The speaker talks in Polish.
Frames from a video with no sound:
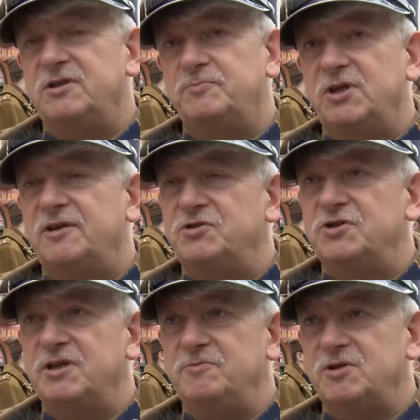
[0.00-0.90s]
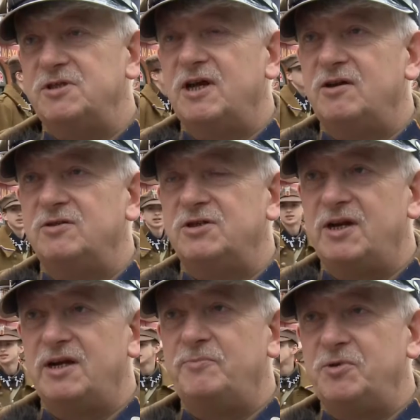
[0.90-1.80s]
przede przede wszystkim została
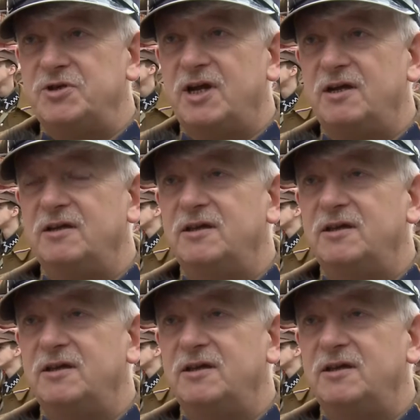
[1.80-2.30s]
rozstrzelana polska